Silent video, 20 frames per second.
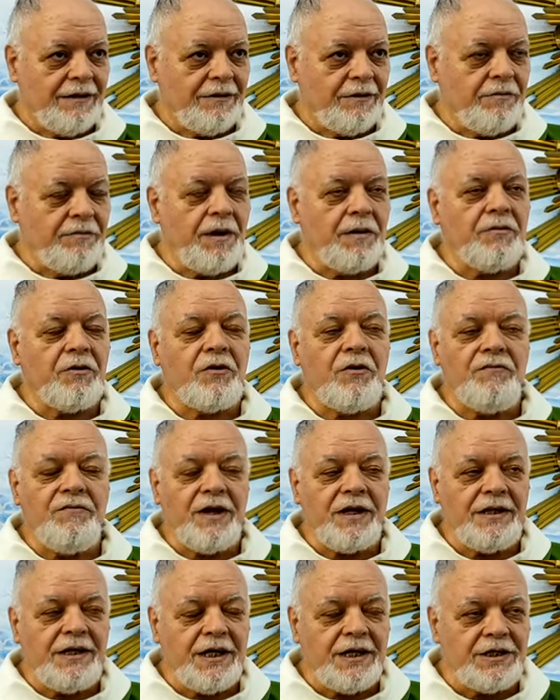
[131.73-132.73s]
Dobbiamo
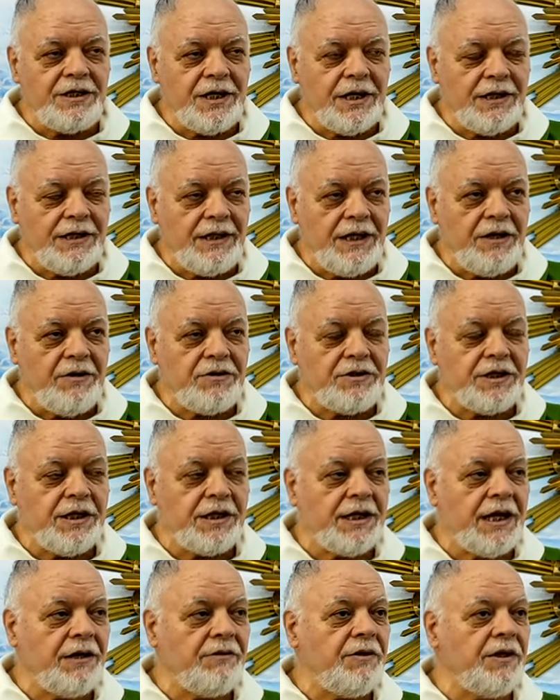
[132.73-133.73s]
convertirci a Dio
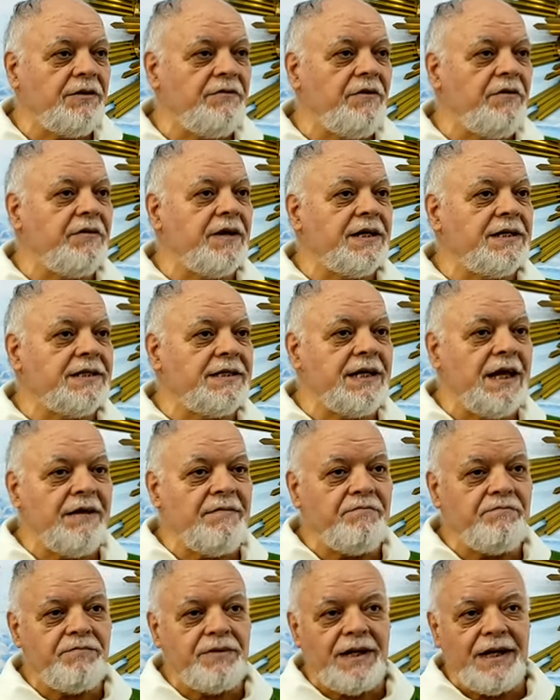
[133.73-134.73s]
cercando di vivere
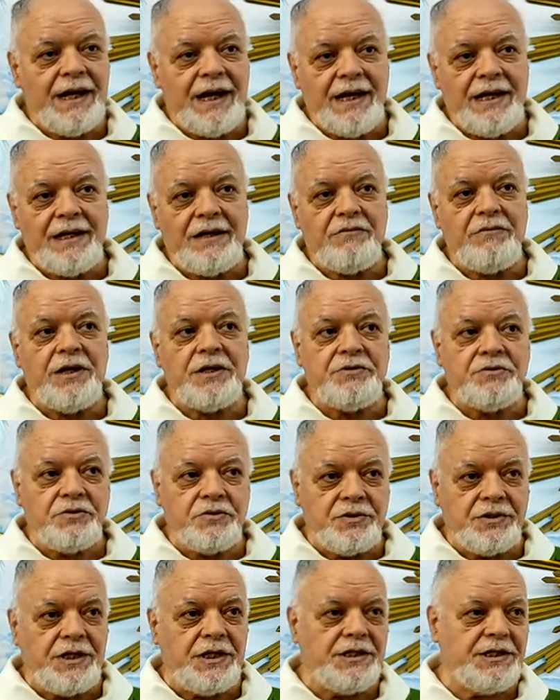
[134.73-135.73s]
sempre anche una
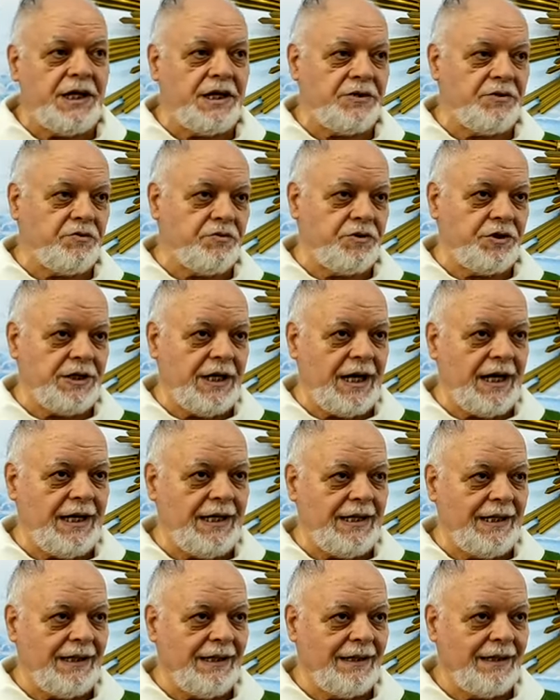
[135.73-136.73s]
giustizia
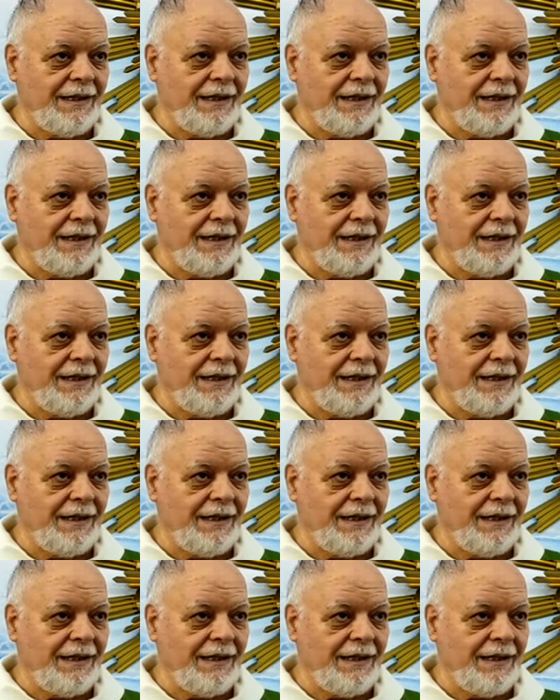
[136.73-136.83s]
sociale,